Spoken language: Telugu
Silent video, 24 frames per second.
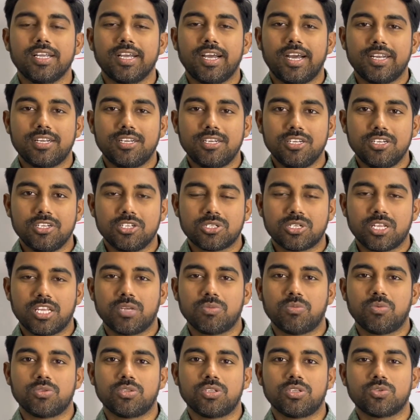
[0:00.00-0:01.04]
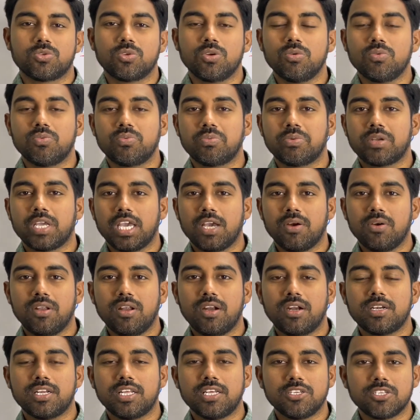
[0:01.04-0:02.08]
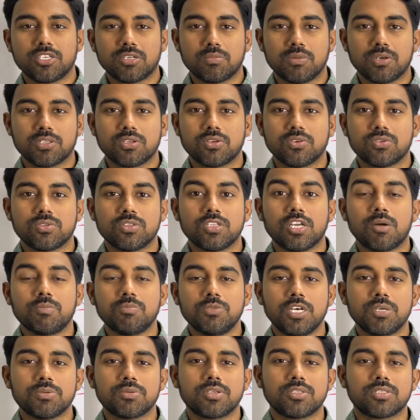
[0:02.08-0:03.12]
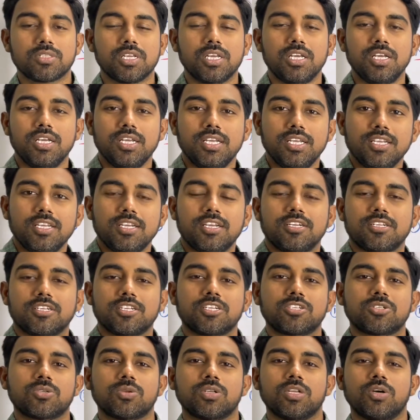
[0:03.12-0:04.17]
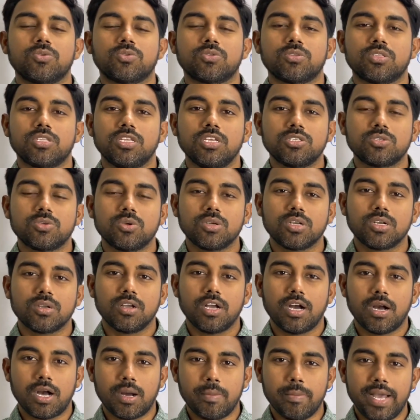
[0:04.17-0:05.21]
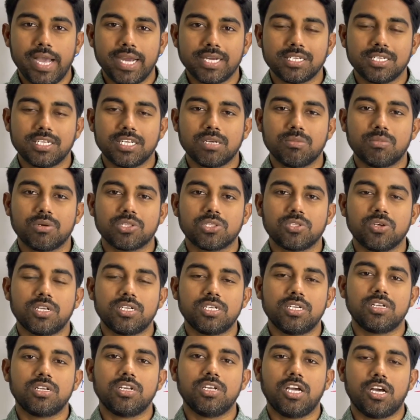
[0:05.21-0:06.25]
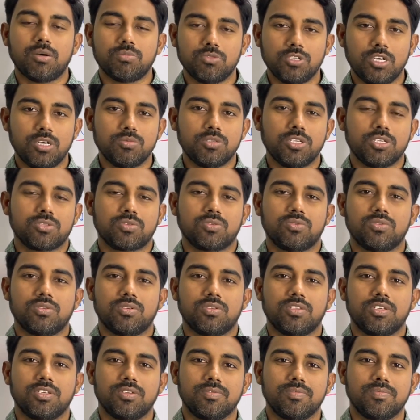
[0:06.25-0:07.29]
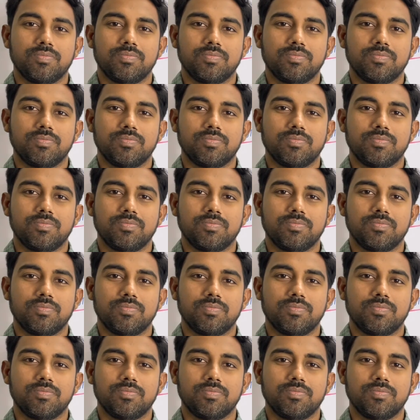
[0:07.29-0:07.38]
అన్నీ డిస్ట్రాయ్ అయిపోతాయి సో కేవలం ఆ డైజెషన్ మాత్రం అవుతుంది అబ్జార్బ్షన్ అంతా ఇంట్రెస్టల్ అవుతుంది సో ఆ బ్యాక్టీరియా మొత్తం అన్నిటిని అబ్జార్బ్ చేసుకుంటుంది